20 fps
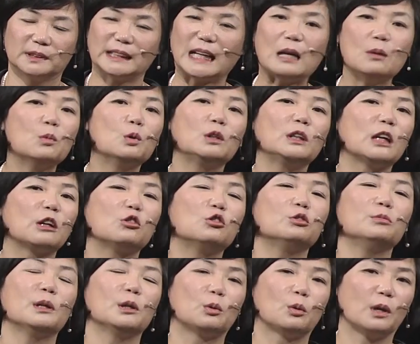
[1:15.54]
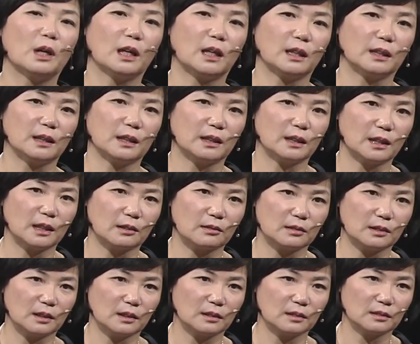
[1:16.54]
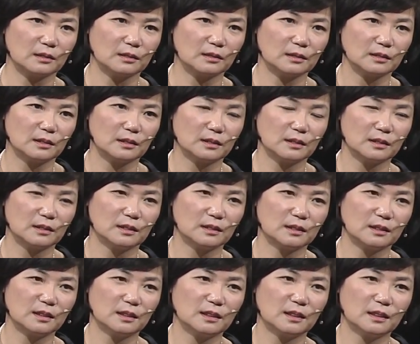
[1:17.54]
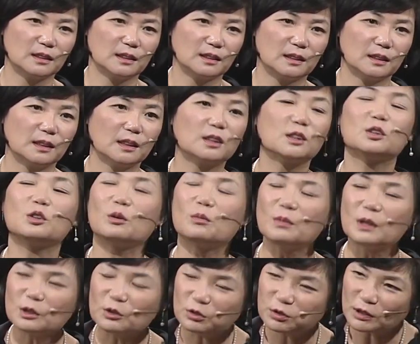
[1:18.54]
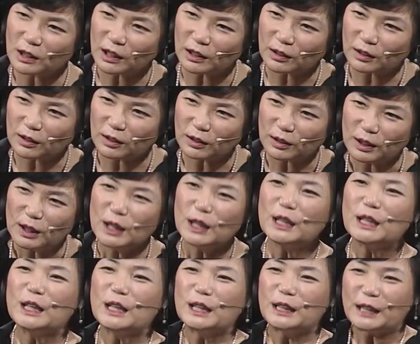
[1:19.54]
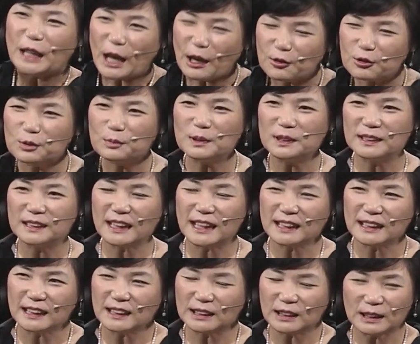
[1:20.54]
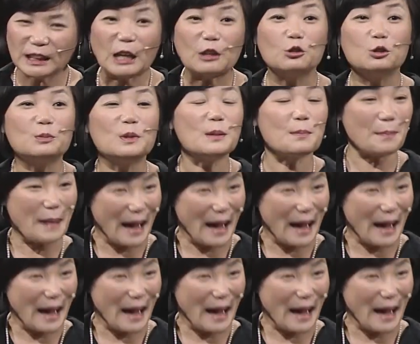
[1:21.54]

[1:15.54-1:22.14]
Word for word: 잘못된 꿈의 노예가 된다고요. 그래서 정말 중요한 거, 내 꿈을 찾아서, 내 꿈을